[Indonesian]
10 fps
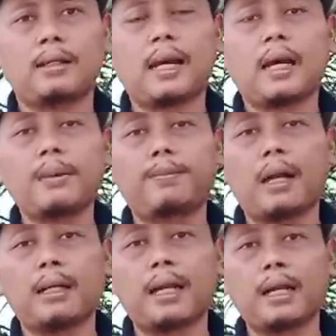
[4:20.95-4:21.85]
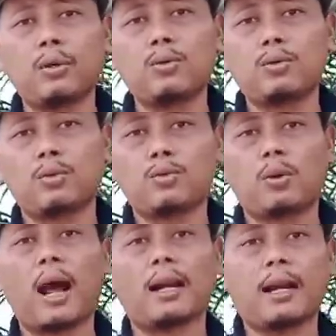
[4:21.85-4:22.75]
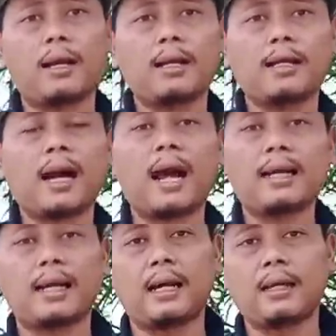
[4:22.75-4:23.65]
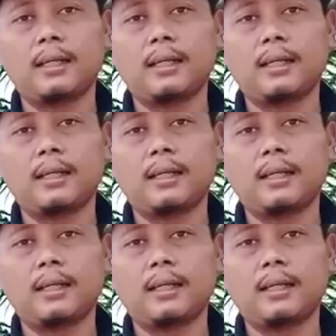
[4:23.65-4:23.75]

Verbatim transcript: dari dari unsur-unsur hara yang ada.